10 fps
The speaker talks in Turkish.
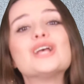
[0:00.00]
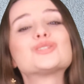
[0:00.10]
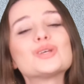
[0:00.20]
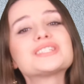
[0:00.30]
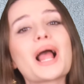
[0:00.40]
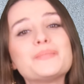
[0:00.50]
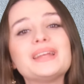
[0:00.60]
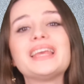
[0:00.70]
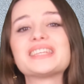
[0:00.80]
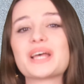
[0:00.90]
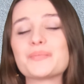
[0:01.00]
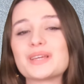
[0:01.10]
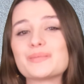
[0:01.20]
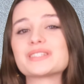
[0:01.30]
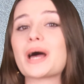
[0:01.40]
Sosyal medya
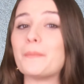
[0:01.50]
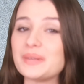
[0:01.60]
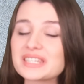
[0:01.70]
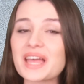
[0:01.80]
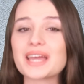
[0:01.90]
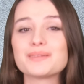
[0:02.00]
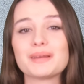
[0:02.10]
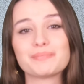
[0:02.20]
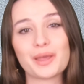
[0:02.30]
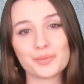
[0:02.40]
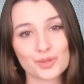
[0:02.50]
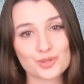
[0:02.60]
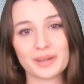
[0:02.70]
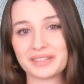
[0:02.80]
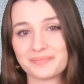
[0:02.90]
hesaplarımızdan bizi takip etmeyi
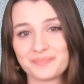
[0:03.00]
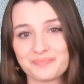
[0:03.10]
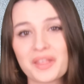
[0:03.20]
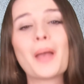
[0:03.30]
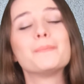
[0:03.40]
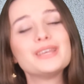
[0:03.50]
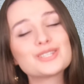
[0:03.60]
unutmayın. Bir